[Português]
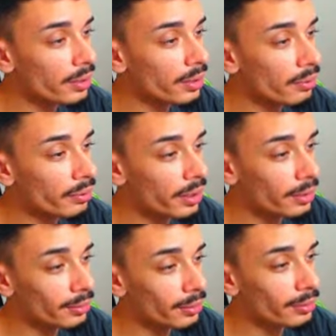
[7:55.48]
não. Né?
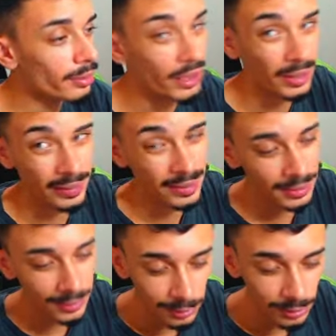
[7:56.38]
500 de eu já tô
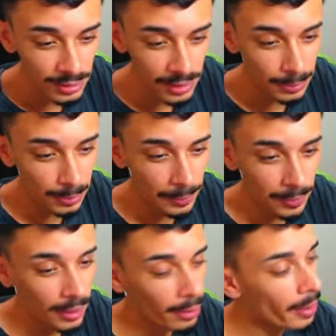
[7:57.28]
aceitando 800. Mas
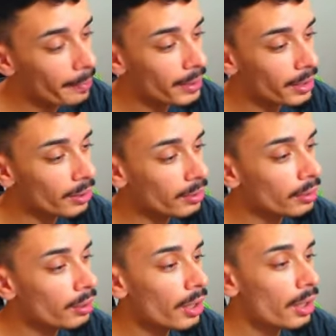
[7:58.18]
meu é
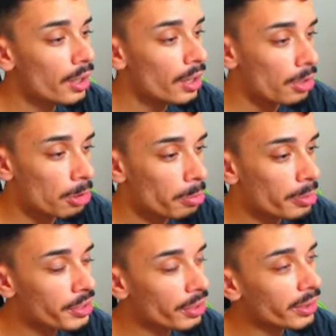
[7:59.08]
amigo, o
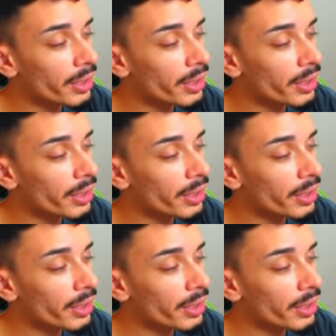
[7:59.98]
bichão tá